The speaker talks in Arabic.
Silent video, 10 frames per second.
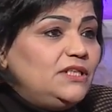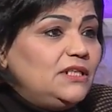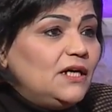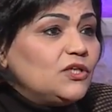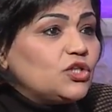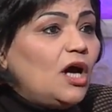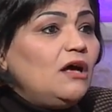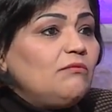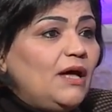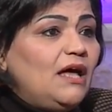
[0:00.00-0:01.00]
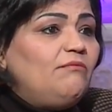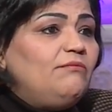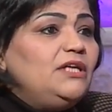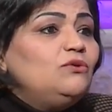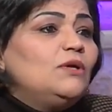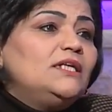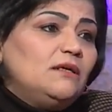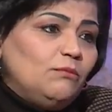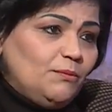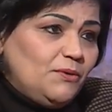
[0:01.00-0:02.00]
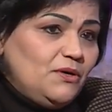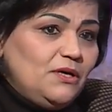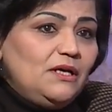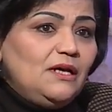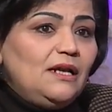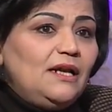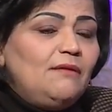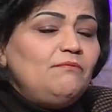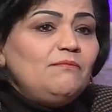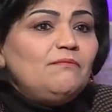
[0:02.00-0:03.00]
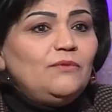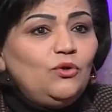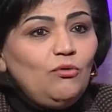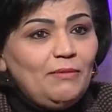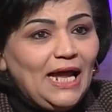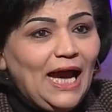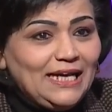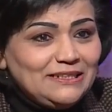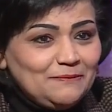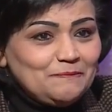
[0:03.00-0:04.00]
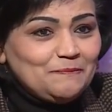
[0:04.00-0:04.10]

فينا شعر باهميته لدى البعض احنا دلوقتي بقى كل الابرشيات يا دكتور